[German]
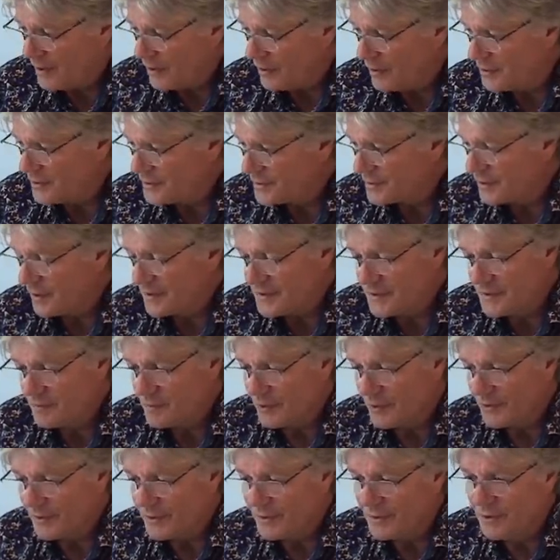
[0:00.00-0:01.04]
als dass
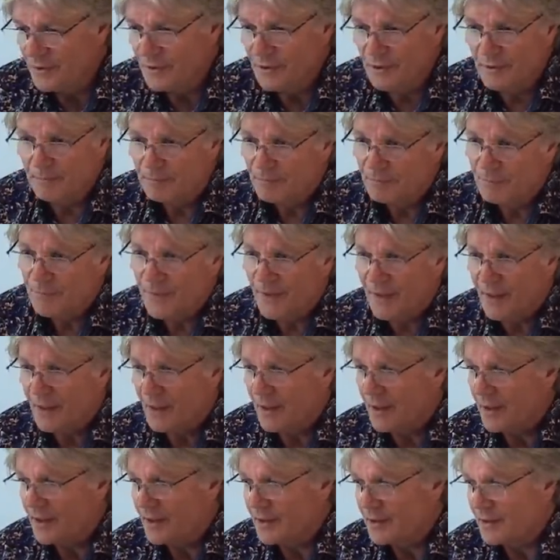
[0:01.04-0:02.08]
man hier
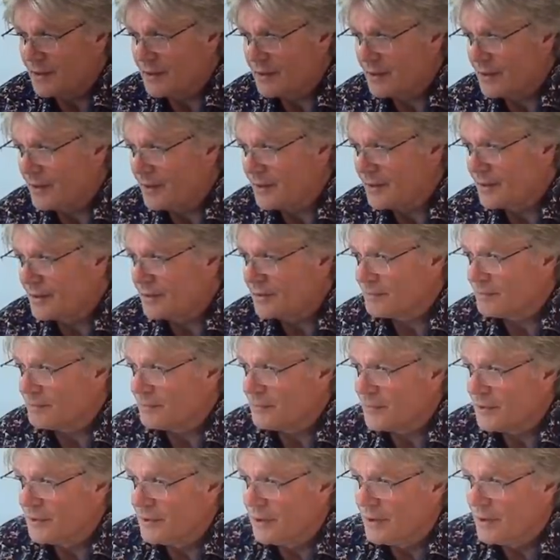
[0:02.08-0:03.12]
einer, einem